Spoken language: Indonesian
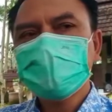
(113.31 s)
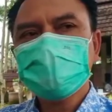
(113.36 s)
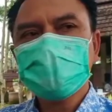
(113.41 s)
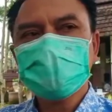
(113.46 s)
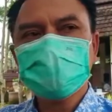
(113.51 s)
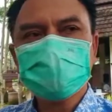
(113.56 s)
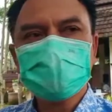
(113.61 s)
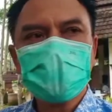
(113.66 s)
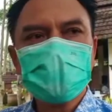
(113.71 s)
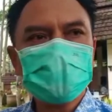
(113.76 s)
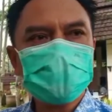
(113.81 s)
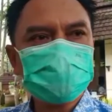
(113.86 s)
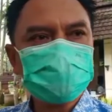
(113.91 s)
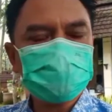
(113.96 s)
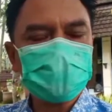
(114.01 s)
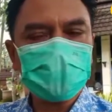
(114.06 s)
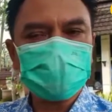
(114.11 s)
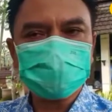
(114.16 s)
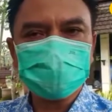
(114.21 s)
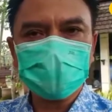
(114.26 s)
tentang
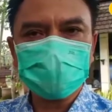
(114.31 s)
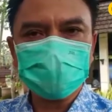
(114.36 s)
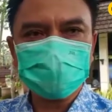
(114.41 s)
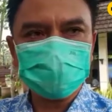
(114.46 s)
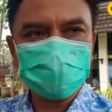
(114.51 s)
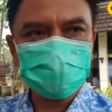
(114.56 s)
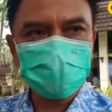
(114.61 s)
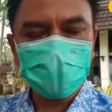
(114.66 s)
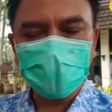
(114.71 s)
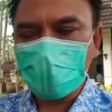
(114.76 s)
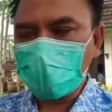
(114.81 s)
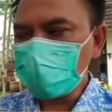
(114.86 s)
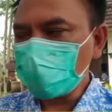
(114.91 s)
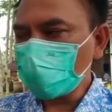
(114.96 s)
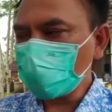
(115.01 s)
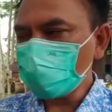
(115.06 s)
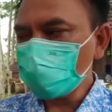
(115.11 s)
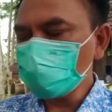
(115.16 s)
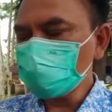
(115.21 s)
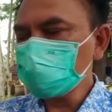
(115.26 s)
kesehatan
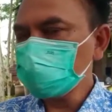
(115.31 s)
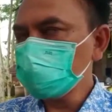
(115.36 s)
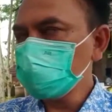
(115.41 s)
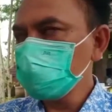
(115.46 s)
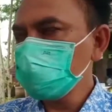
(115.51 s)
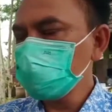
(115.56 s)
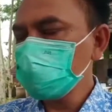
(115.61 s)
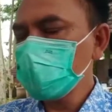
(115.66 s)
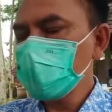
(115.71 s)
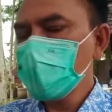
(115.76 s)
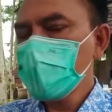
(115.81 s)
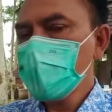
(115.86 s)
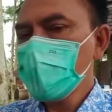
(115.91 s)
reproduksi,